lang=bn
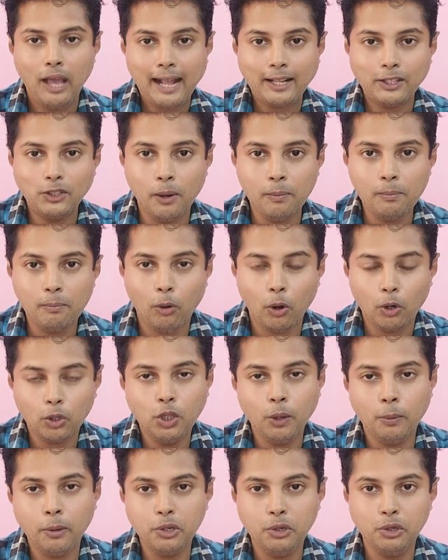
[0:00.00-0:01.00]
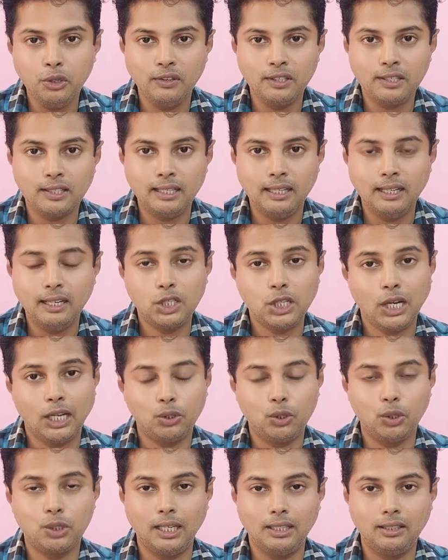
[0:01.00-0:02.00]
একদম বর্ধমান ইউনিভার্সিটির
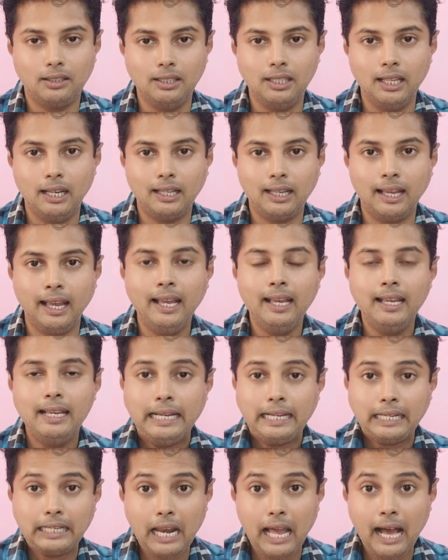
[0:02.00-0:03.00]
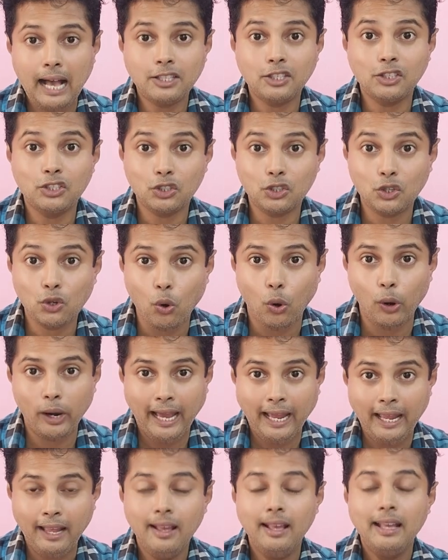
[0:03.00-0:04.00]
ছাত্রছাত্রীদেরকে ক্লাস
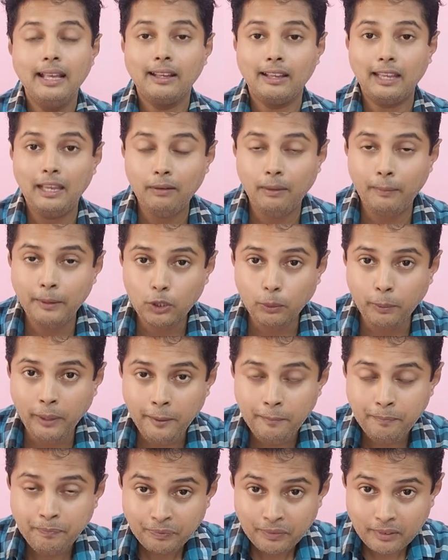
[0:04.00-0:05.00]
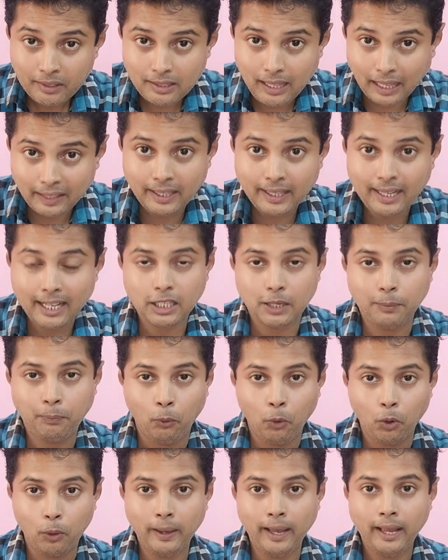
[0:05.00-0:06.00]
করায় কিভাবে তুমি তাদের কাছে
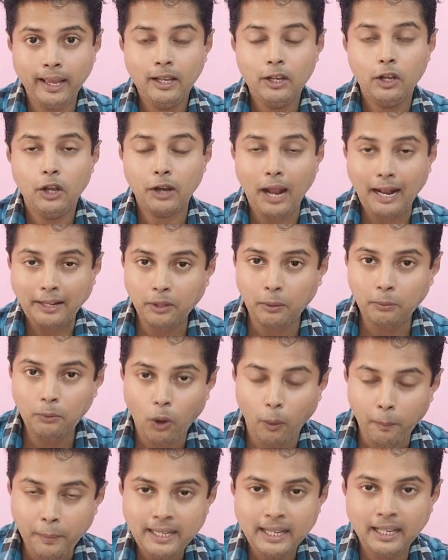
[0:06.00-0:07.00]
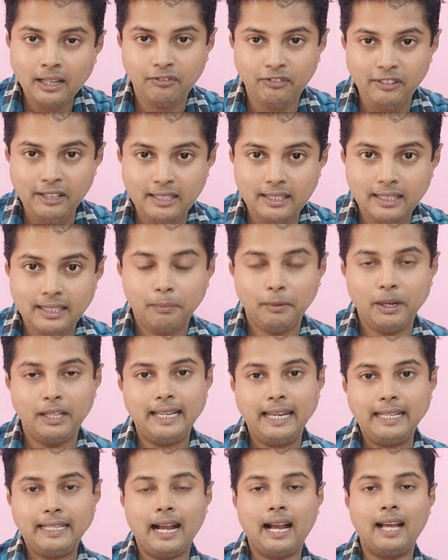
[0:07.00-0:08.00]
পড়বে একদম নমিনাল ফিস দিয়ে মানে
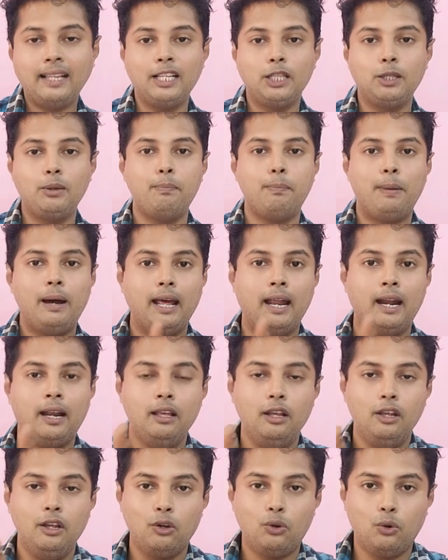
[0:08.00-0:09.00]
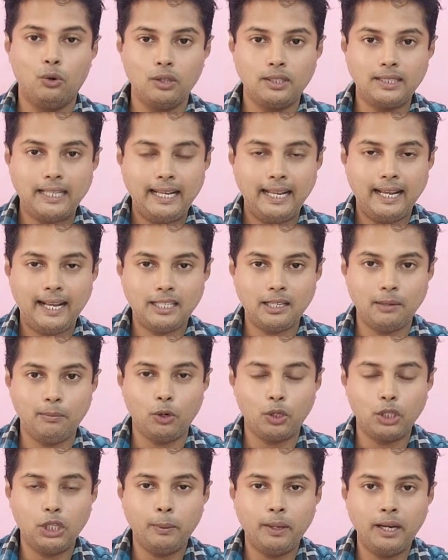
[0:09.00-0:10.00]
যেই টাকা দিয়ে তুমি পাড়ার কোনো স্যারের কাছে
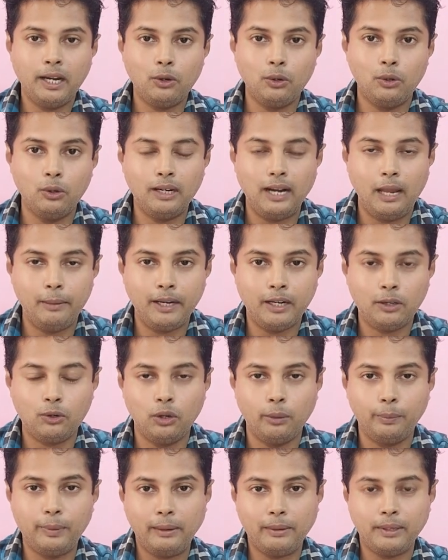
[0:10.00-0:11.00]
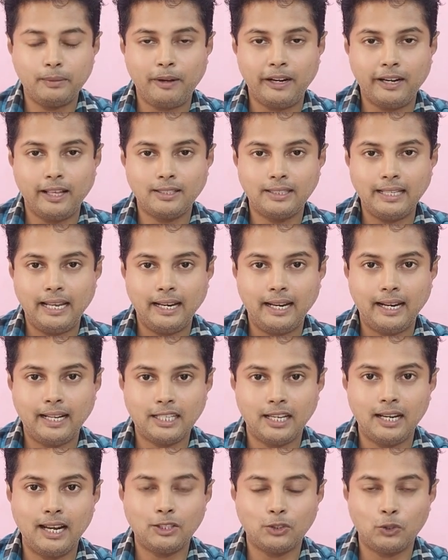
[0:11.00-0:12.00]
বর্ধমানের কোনো গ্রামের কোনো পাড়ার স্যারের
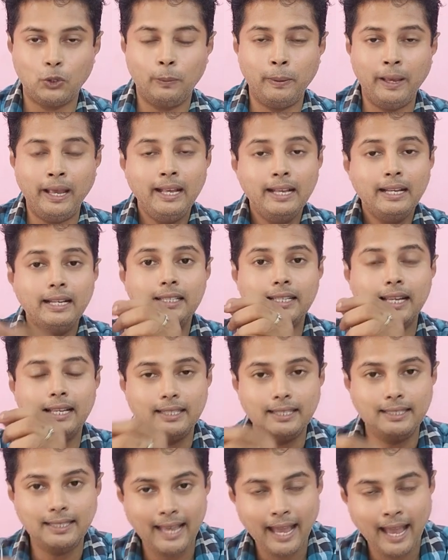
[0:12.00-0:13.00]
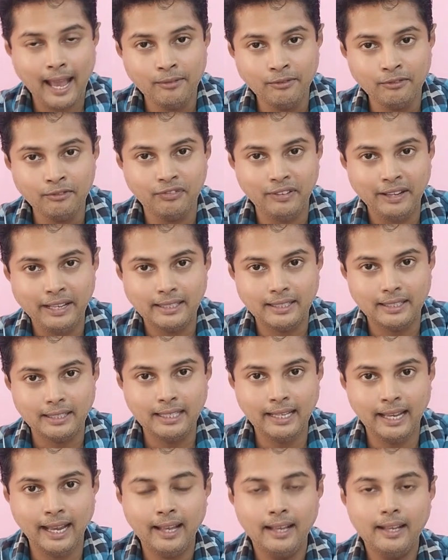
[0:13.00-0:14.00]
কাছে ক্লাস করবে সেই সেম ফিস
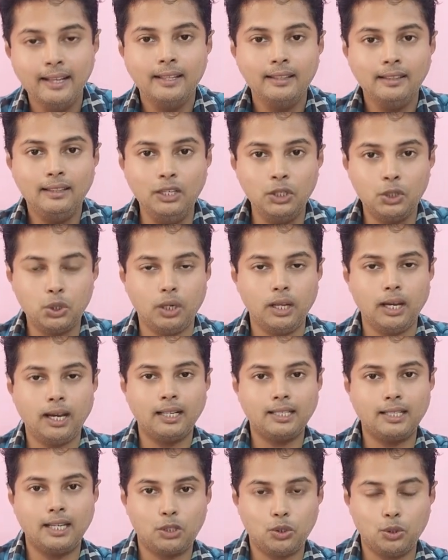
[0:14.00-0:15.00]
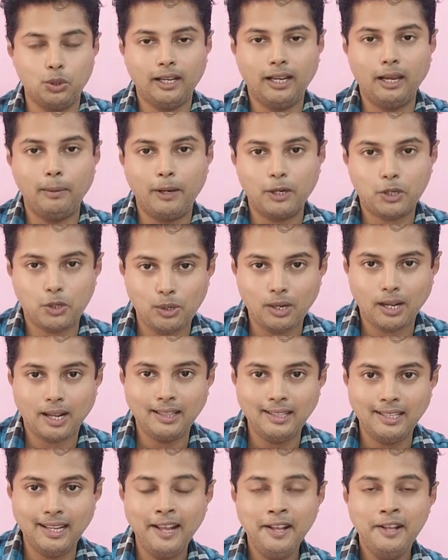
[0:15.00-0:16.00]
দিয়ে তিনশো টাকা চারশো টাকা পাঁচশো টাকা
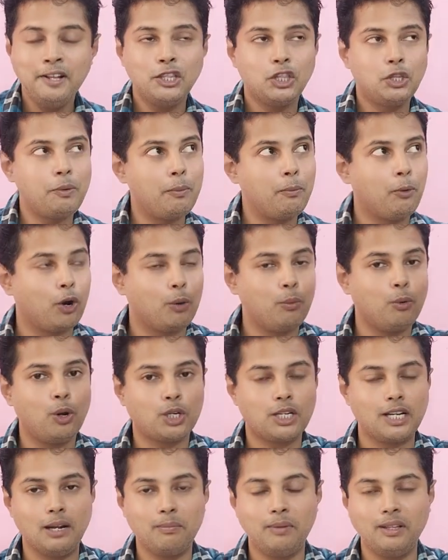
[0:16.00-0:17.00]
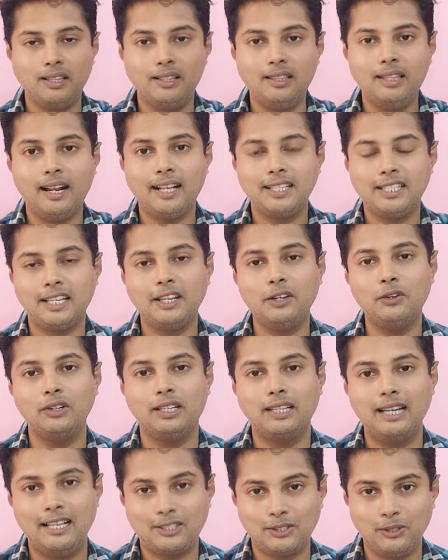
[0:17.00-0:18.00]
দিয়ে তুমি বড় বড় সাংবাদিকদের কাছে কী করে
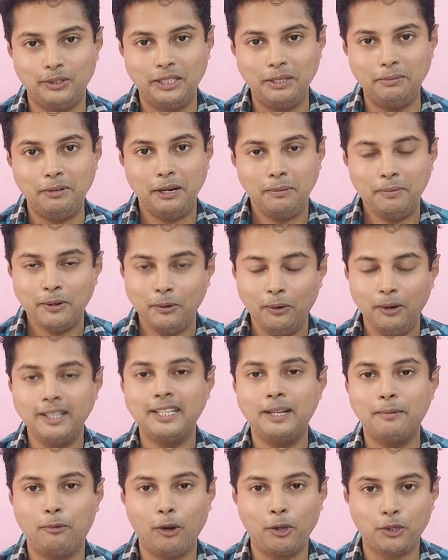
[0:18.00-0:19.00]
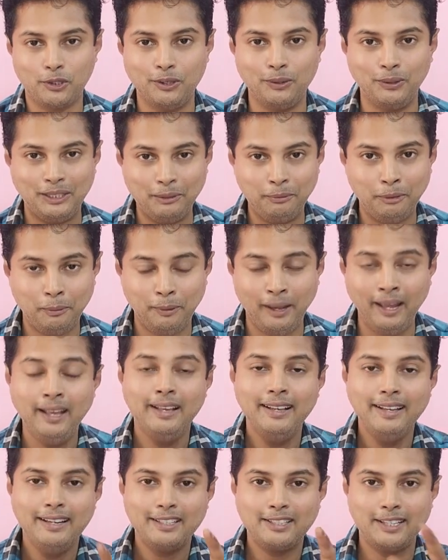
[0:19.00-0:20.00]
ক্লাস করতে পারবে কলেজের পড়াশোনা করতে পারবে
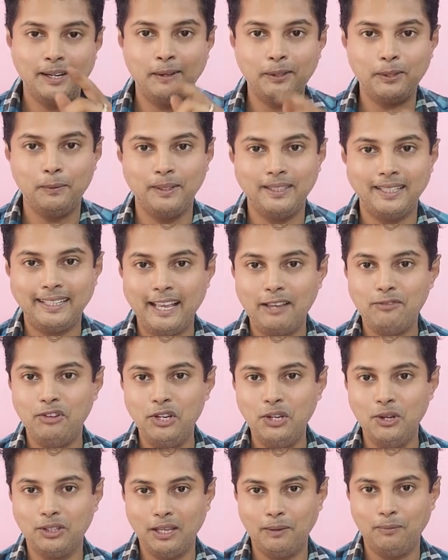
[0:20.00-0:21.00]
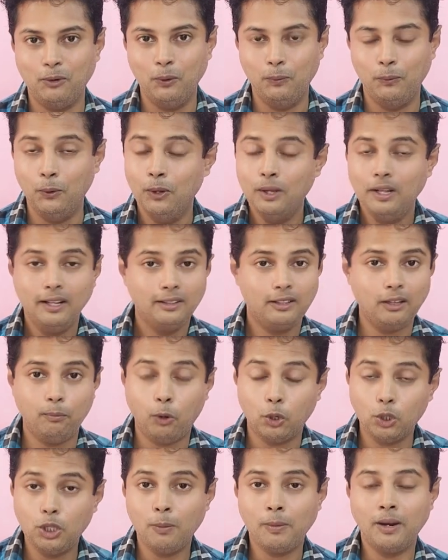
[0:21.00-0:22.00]
সেটাও তোমাদেরকে এই ভিডিওতে বলবো তা
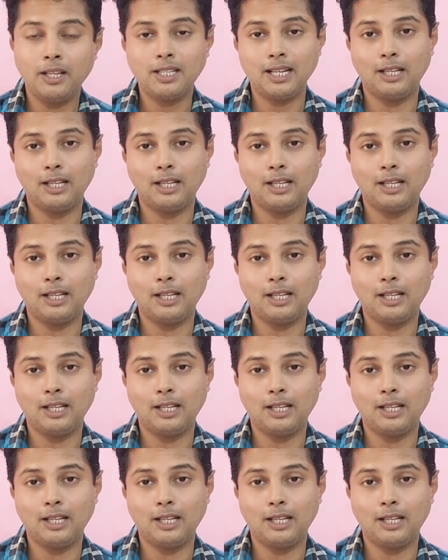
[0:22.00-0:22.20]
বর্ধমানের